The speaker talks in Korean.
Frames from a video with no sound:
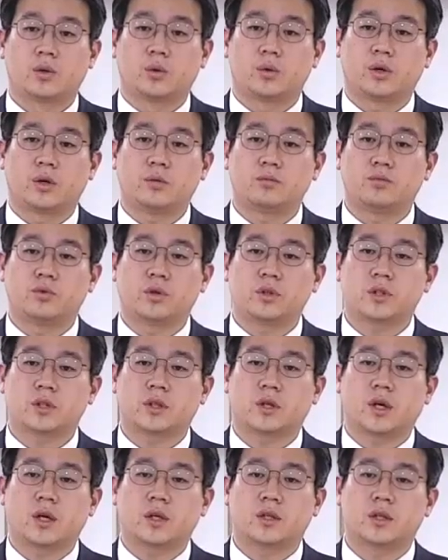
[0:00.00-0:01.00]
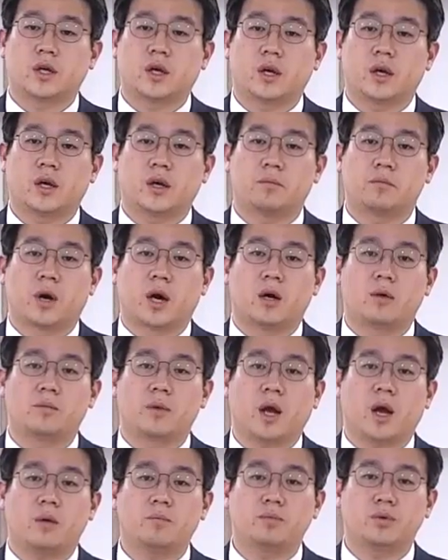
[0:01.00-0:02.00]
도리어 무엇인가 그의
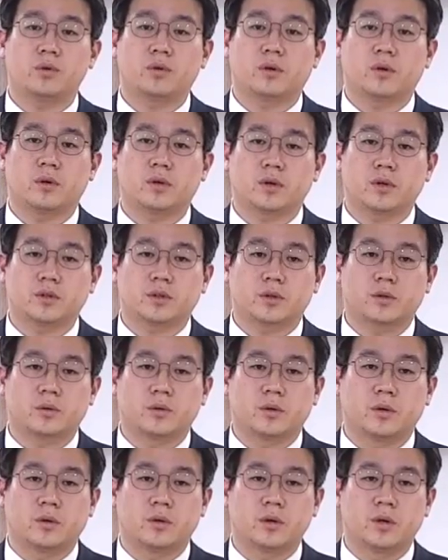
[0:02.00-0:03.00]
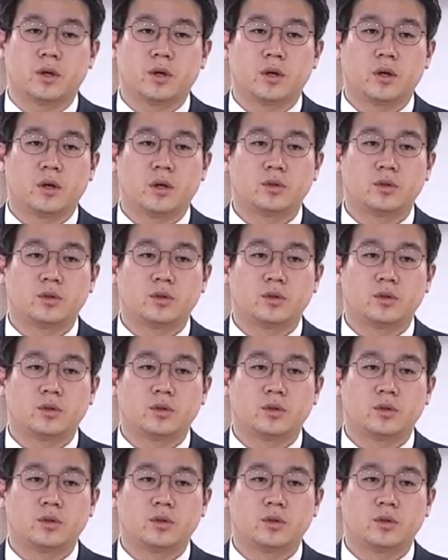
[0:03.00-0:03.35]
마음이 한풀 꺾여졌고